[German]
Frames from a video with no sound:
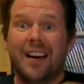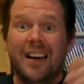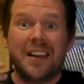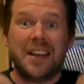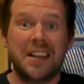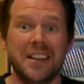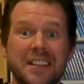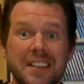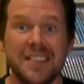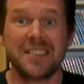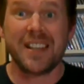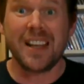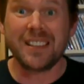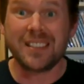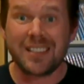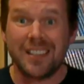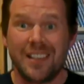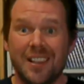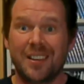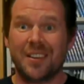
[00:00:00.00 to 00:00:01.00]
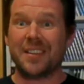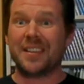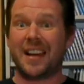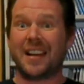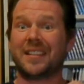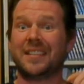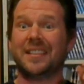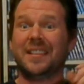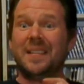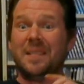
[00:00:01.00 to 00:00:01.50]
Hingesetzt und
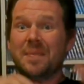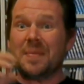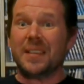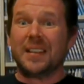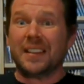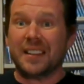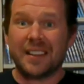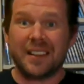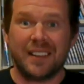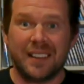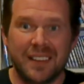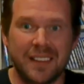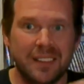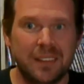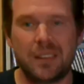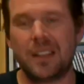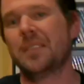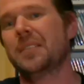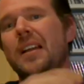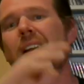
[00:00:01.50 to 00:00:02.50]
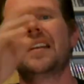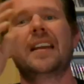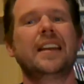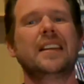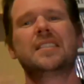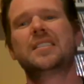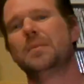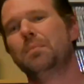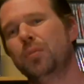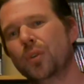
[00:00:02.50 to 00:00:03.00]
dann äh,
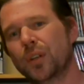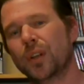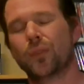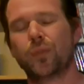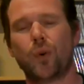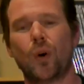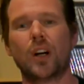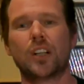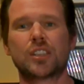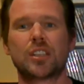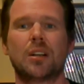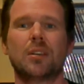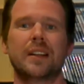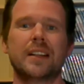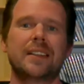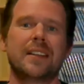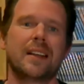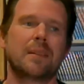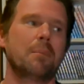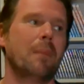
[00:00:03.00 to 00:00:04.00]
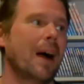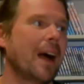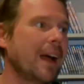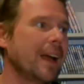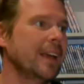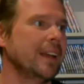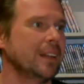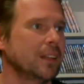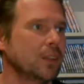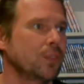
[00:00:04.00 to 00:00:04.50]
erst die blöde Vorschau. Ich denke,
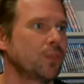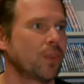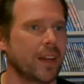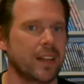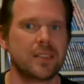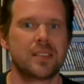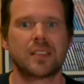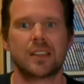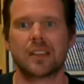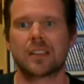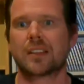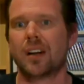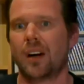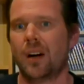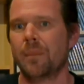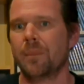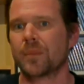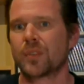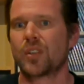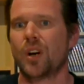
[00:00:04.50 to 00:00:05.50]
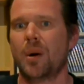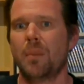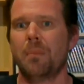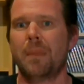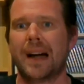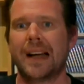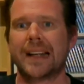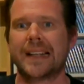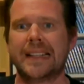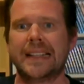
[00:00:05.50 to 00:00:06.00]
meine Fresse, komm, komm,
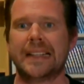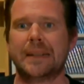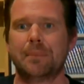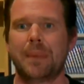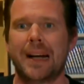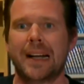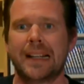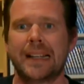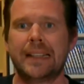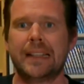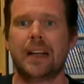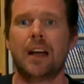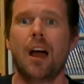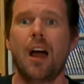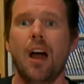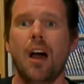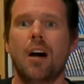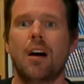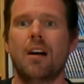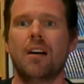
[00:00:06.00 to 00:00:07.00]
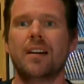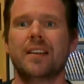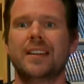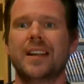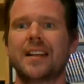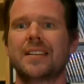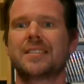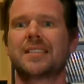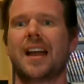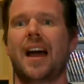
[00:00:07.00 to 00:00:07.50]
mach hinne, mach hinne. Und
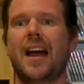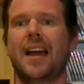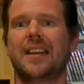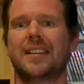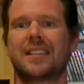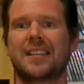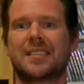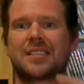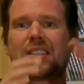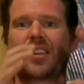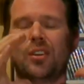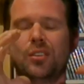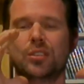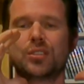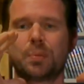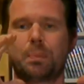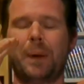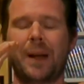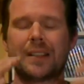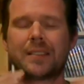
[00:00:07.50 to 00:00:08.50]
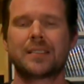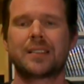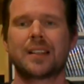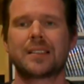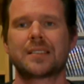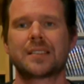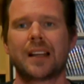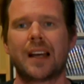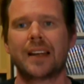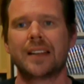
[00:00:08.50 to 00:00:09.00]
dann sah ich das
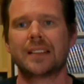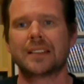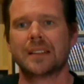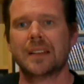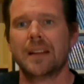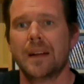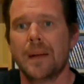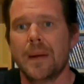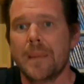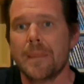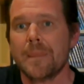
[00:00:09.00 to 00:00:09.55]
Ghostbuster-Zeichen.